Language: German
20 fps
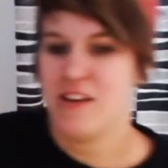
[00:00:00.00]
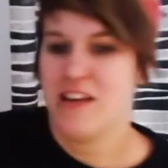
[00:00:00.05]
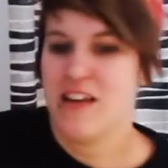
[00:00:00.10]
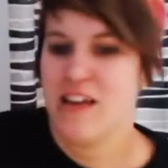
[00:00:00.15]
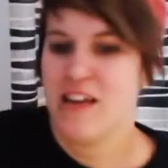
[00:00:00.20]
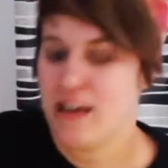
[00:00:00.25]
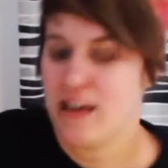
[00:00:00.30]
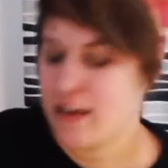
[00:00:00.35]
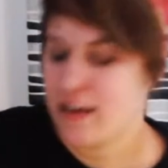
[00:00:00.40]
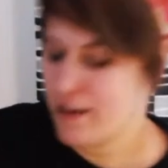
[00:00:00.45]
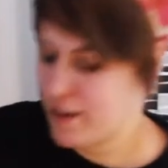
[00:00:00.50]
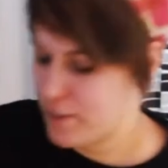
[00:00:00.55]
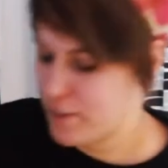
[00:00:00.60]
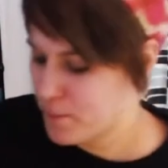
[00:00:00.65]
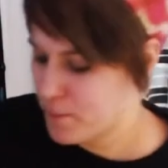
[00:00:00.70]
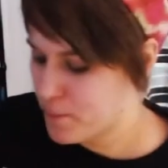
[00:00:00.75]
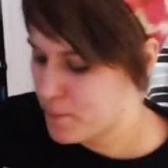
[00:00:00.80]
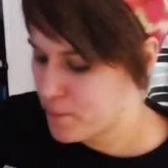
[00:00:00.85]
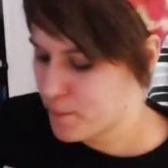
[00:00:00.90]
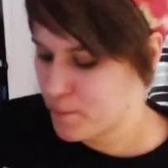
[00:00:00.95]
ähm,
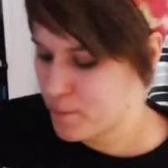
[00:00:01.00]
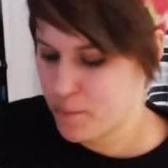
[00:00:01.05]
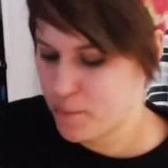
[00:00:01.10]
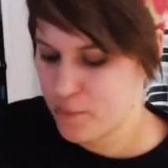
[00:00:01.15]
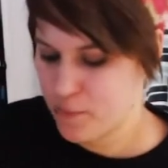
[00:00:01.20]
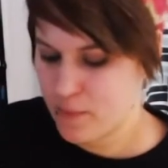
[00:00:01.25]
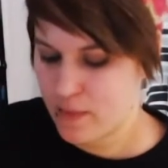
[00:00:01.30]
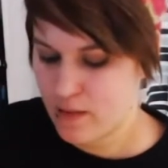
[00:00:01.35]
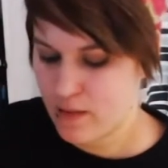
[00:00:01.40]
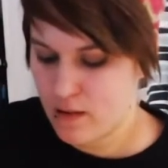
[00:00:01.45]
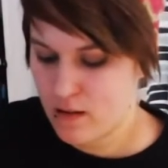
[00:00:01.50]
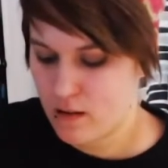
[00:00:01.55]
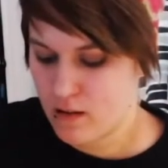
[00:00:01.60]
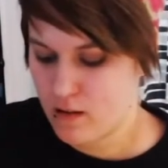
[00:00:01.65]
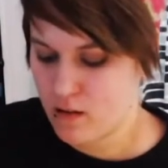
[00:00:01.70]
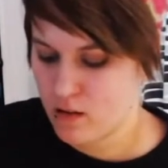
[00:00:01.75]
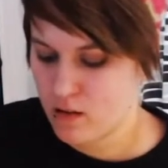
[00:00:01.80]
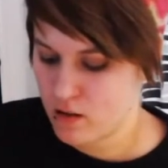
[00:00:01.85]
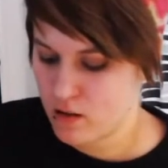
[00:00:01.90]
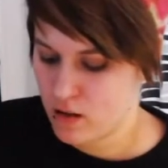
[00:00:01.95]

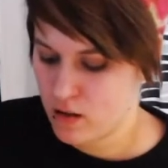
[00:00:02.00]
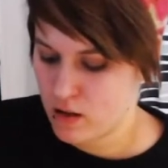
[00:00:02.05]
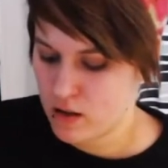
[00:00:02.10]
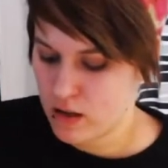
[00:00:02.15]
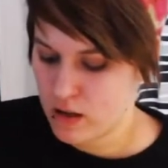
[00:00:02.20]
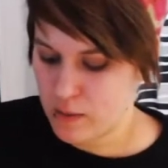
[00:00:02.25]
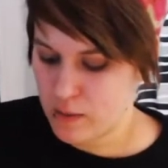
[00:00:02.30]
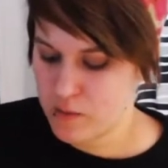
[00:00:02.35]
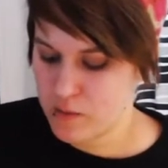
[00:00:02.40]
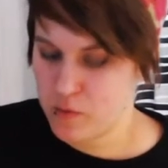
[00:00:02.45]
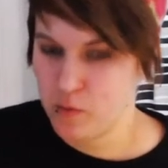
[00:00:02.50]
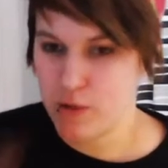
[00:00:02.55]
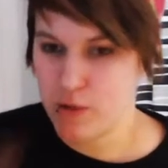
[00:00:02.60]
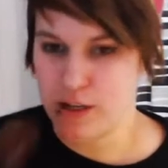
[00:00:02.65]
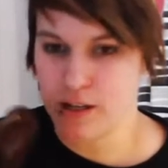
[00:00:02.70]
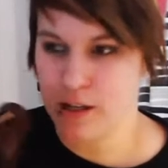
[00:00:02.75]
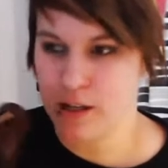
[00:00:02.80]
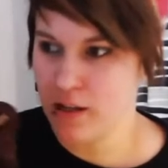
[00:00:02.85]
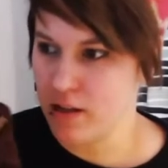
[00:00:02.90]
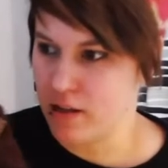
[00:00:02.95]
habe ich mir dann
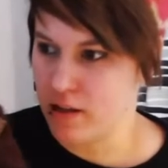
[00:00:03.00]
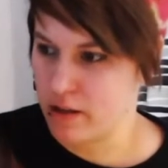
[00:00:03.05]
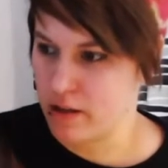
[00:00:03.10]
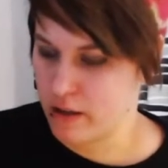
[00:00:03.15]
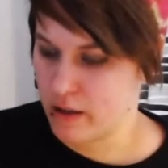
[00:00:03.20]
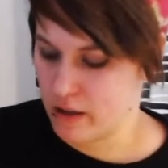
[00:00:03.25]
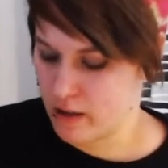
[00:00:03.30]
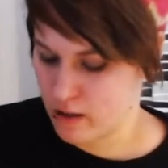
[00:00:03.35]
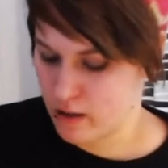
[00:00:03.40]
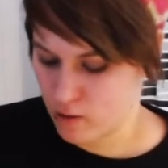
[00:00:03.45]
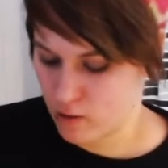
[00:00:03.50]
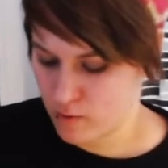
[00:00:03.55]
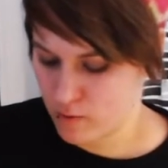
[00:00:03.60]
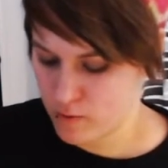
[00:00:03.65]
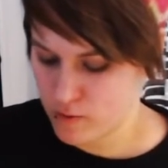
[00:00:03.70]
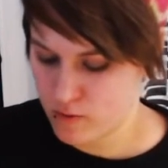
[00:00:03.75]
Hiddy hier gekauft.